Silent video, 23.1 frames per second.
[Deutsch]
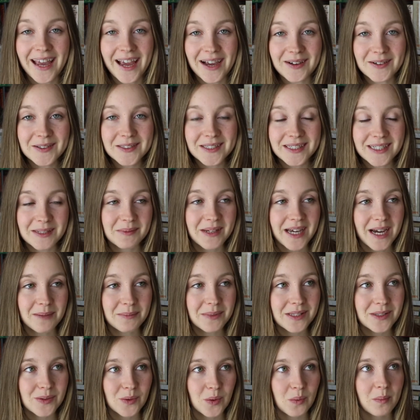Außerdem gab
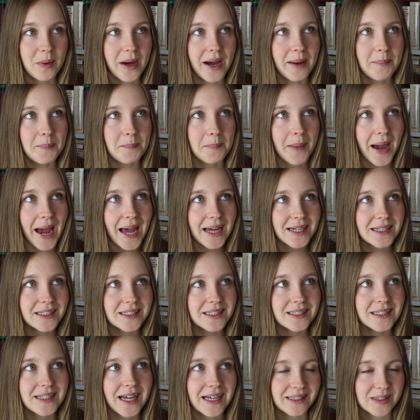es so ein paar
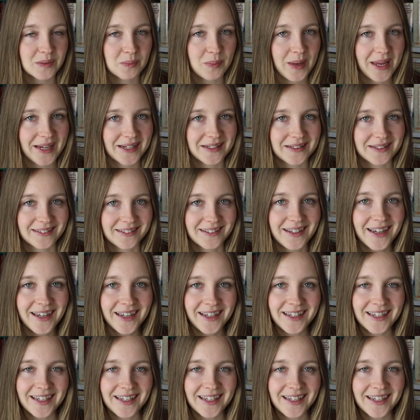magische Aspekte.